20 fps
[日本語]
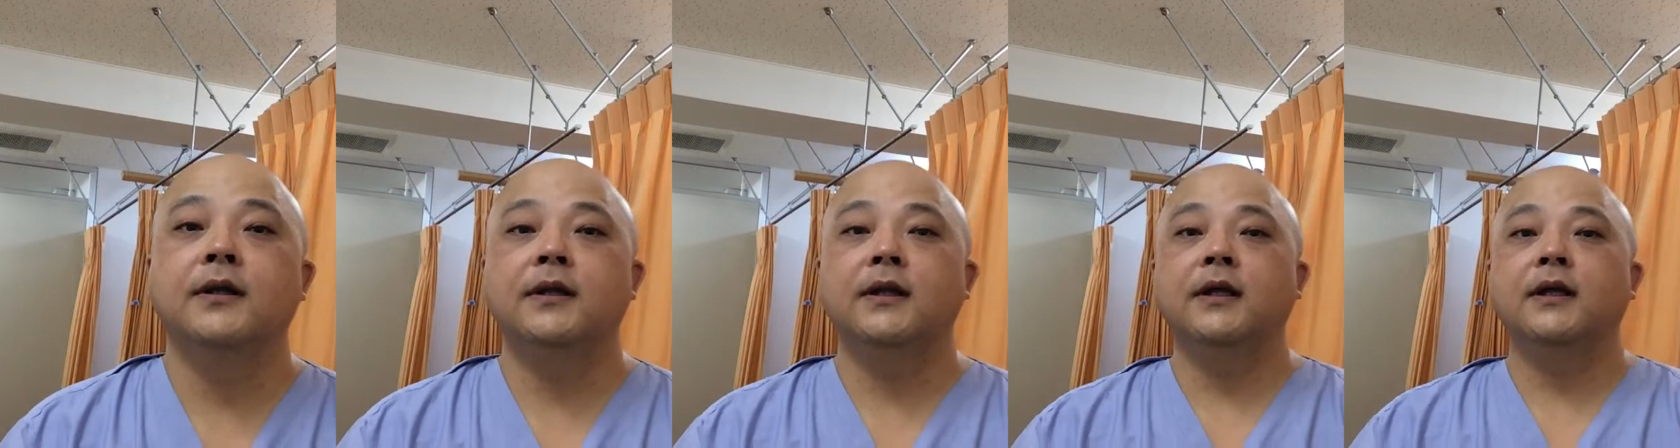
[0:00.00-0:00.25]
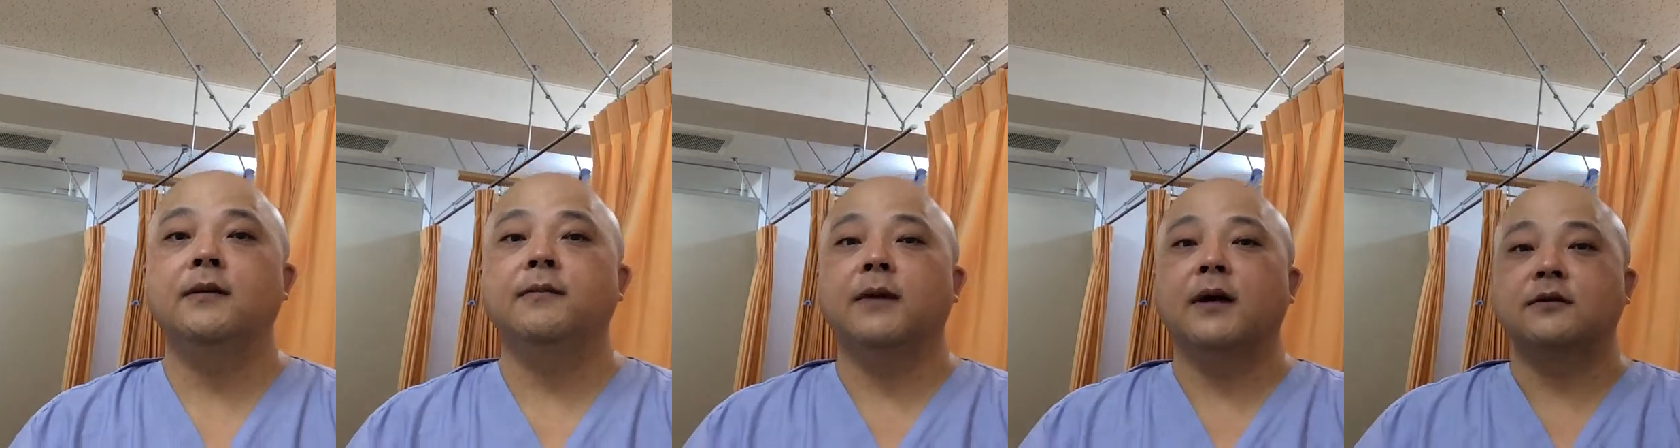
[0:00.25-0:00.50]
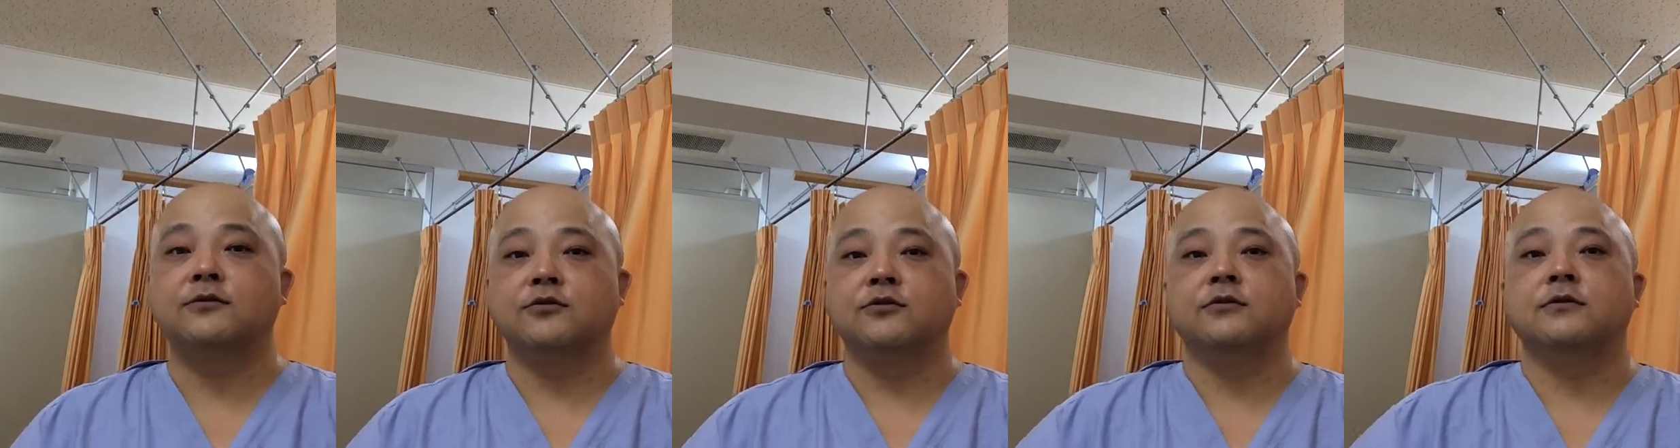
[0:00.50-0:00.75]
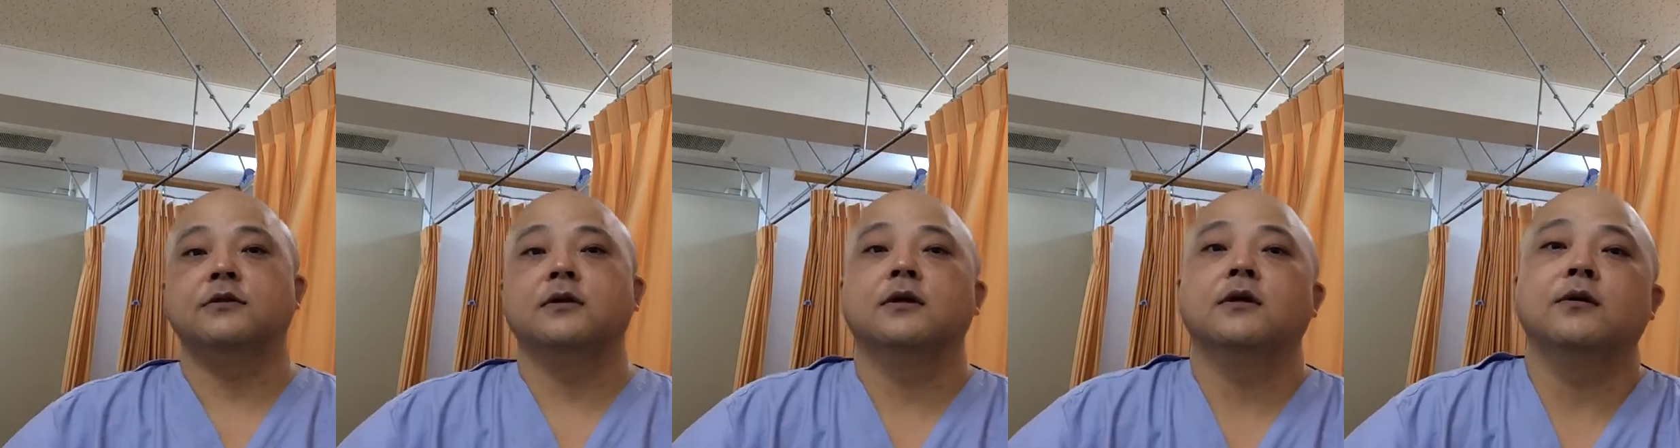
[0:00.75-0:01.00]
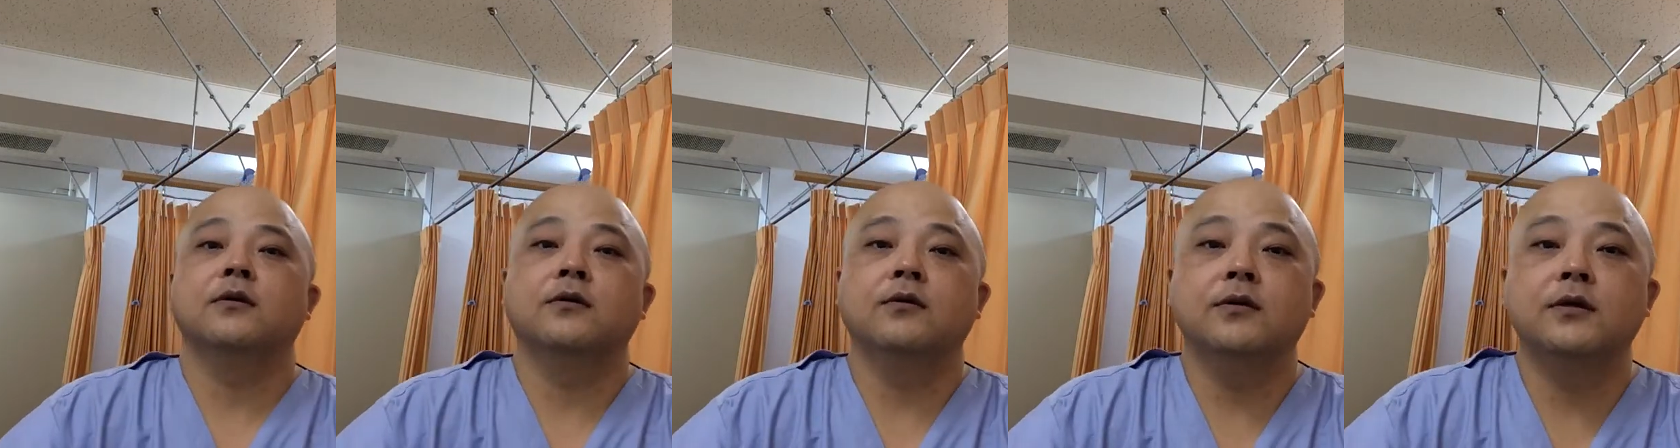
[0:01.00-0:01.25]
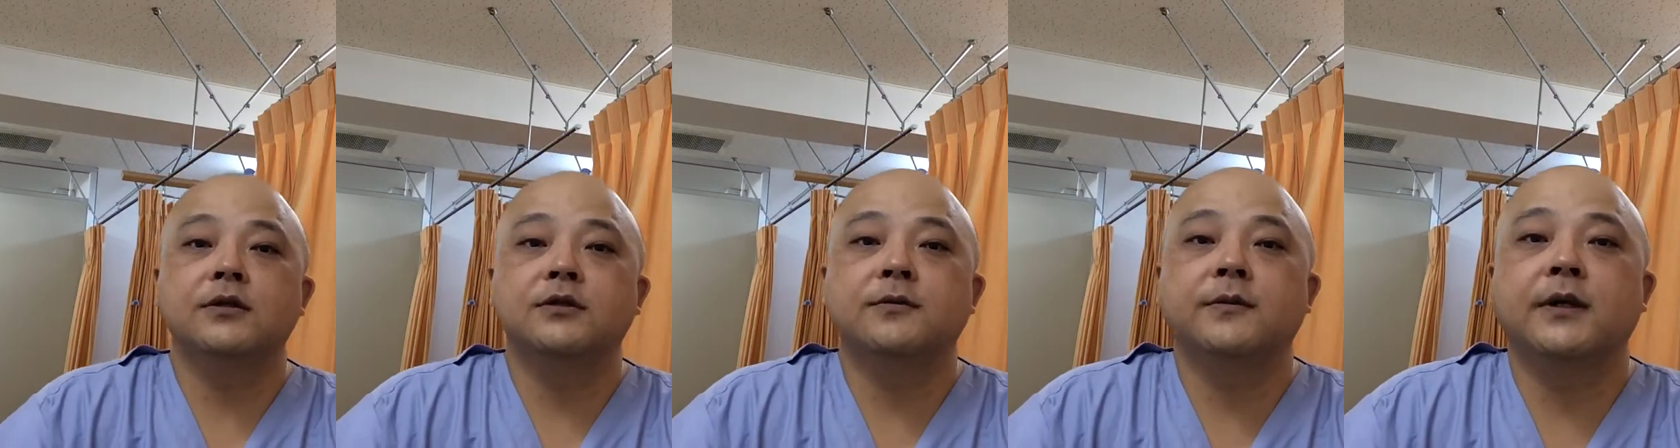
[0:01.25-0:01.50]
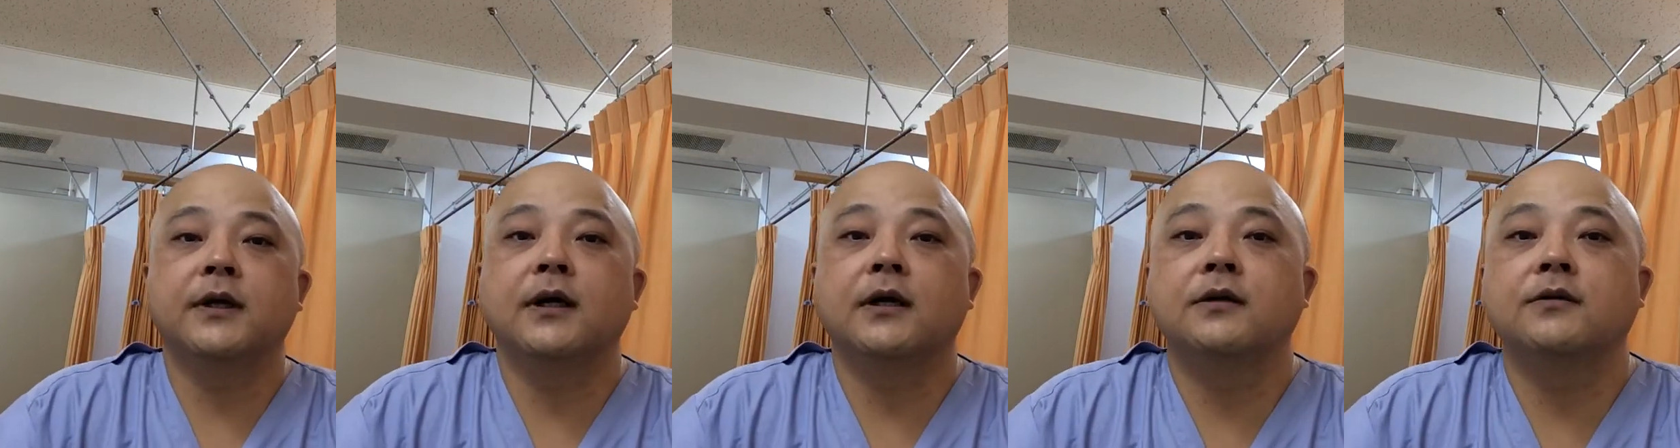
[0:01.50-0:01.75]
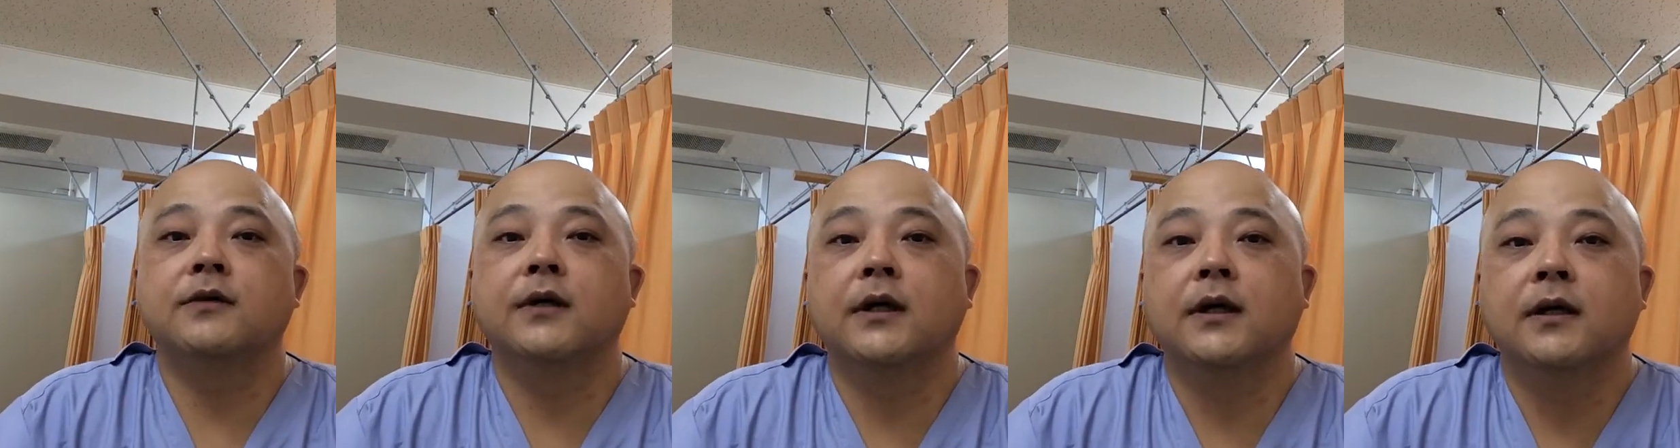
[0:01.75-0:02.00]
練馬区大泉
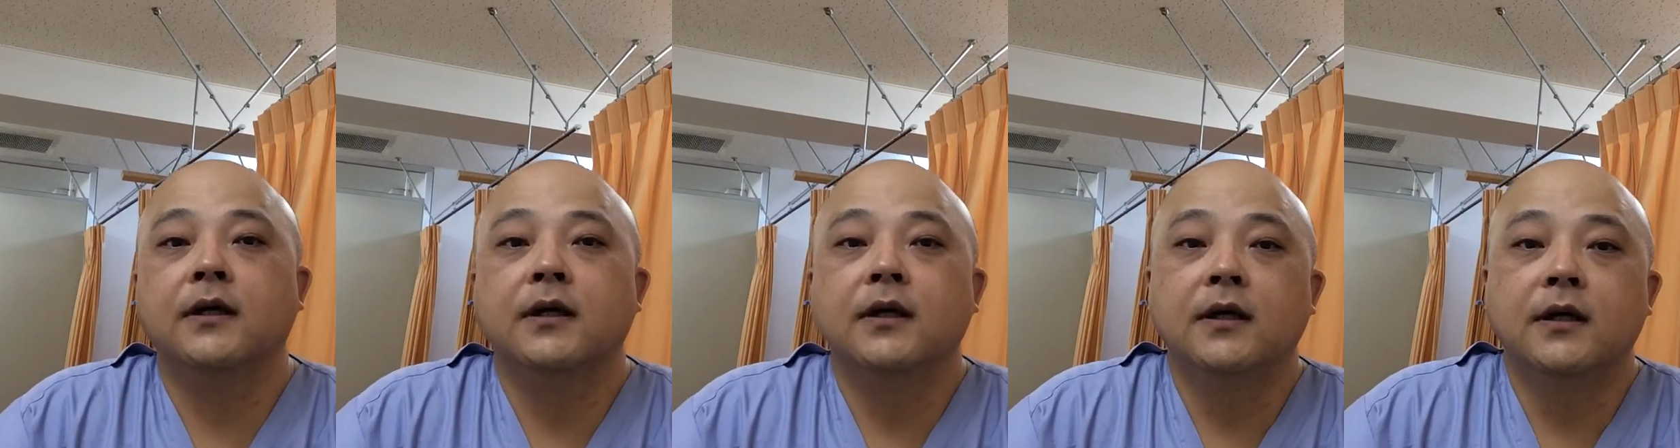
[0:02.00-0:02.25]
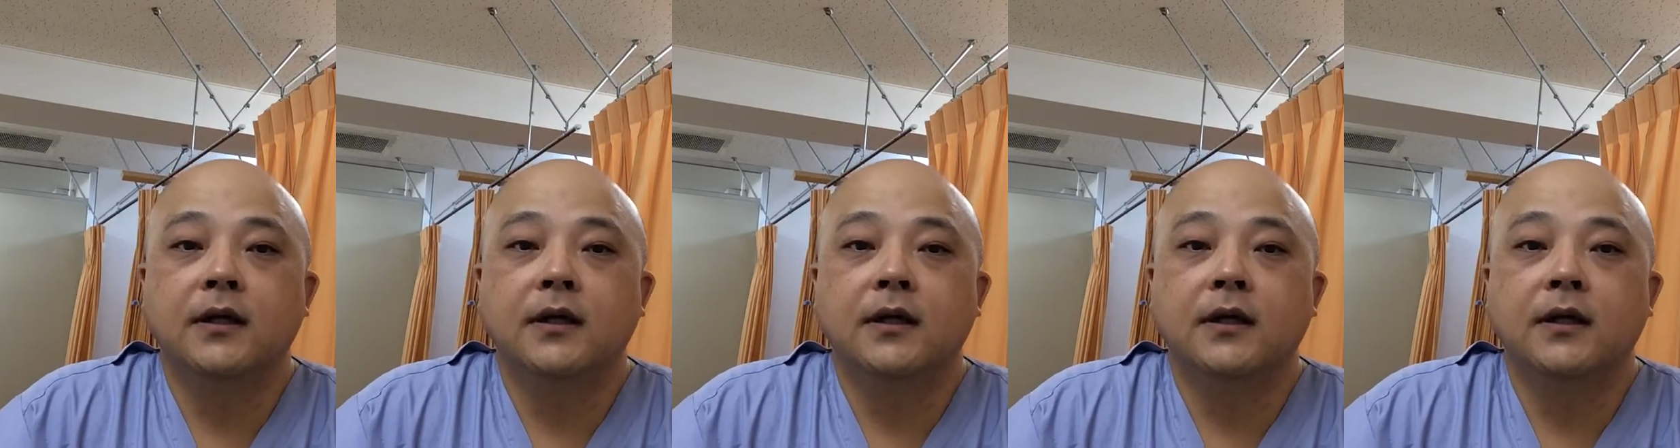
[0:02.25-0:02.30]
学園